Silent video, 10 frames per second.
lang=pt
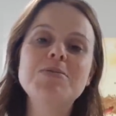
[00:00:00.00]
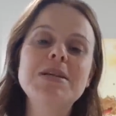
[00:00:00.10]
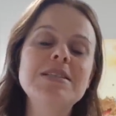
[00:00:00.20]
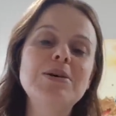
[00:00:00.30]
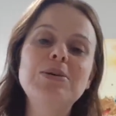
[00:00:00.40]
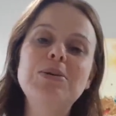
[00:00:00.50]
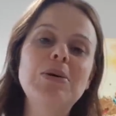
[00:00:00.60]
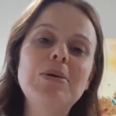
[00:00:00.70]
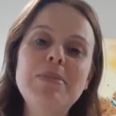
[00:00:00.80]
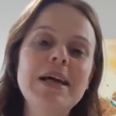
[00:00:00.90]
mas eu
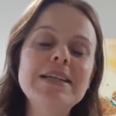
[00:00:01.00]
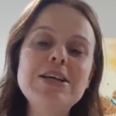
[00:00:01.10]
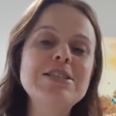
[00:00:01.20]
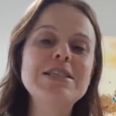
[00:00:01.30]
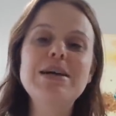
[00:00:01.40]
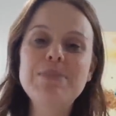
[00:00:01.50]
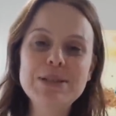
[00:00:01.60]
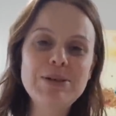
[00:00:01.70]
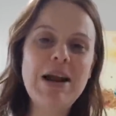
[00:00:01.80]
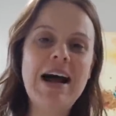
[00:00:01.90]
tô bem sozinha,
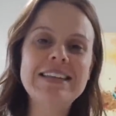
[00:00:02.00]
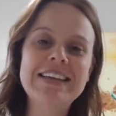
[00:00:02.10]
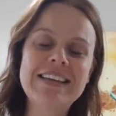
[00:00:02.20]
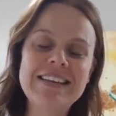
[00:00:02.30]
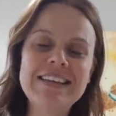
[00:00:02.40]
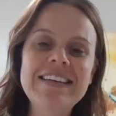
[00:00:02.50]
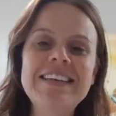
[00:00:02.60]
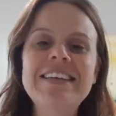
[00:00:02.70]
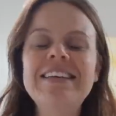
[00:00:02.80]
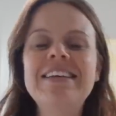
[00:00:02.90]
abandonada
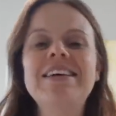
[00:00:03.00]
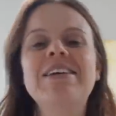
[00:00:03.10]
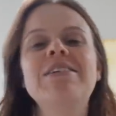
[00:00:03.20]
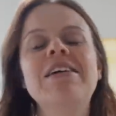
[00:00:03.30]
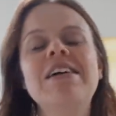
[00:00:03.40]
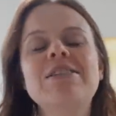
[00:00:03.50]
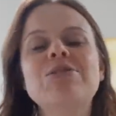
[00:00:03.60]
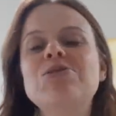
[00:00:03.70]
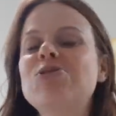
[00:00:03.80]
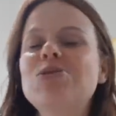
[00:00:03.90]
aqui.
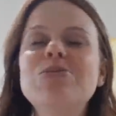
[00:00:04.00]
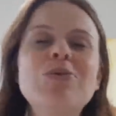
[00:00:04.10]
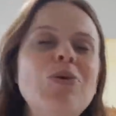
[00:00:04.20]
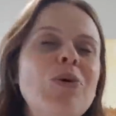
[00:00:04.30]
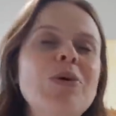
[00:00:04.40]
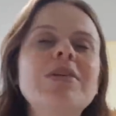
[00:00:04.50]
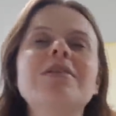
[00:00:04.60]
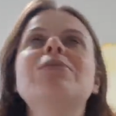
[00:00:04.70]
Tô sentindo muita,